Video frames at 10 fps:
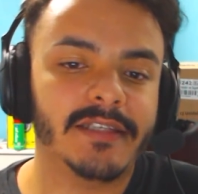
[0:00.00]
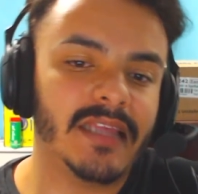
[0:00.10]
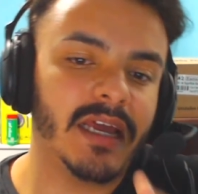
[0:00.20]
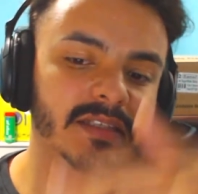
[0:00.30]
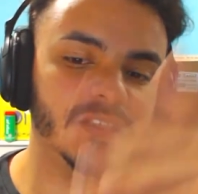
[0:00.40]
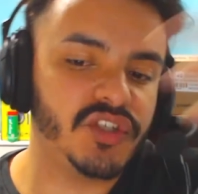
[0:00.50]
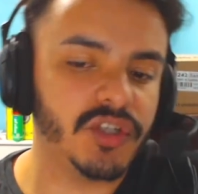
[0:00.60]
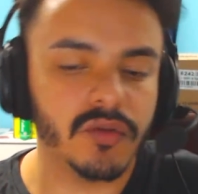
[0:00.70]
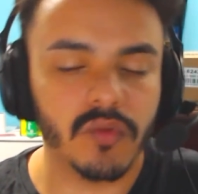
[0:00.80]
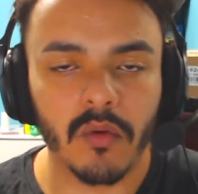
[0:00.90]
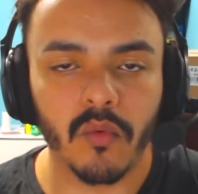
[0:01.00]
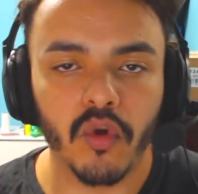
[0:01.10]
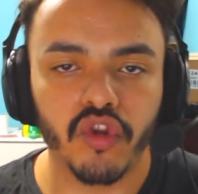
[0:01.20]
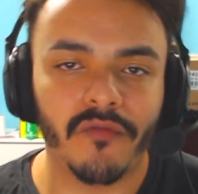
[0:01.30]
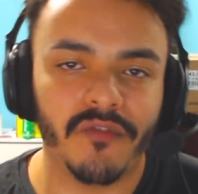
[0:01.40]
estar assistindo
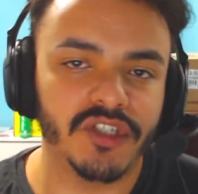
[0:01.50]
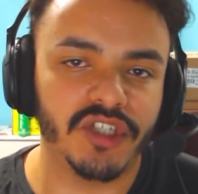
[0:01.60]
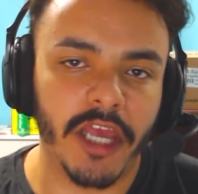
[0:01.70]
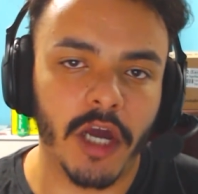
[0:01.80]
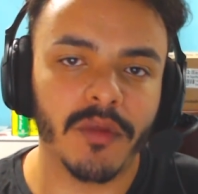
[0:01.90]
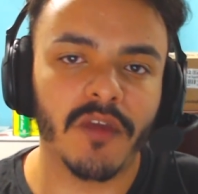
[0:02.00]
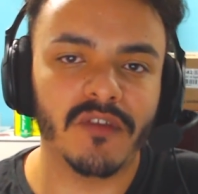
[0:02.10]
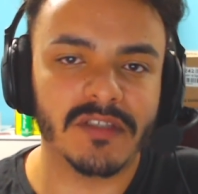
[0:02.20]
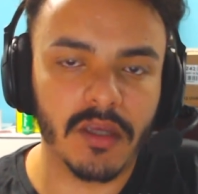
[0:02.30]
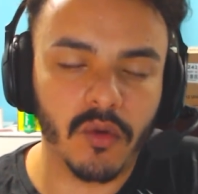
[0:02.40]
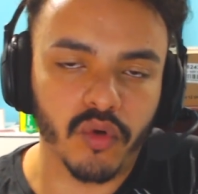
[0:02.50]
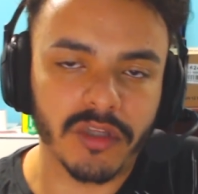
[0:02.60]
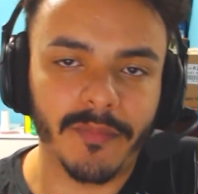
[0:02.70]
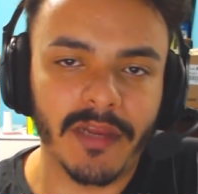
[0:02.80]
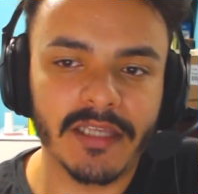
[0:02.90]
algum outro vídeo de realme que você
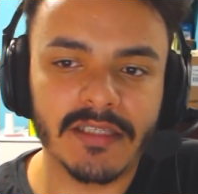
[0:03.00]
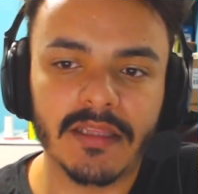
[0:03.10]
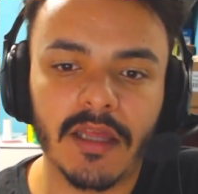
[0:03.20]
curta, beleza?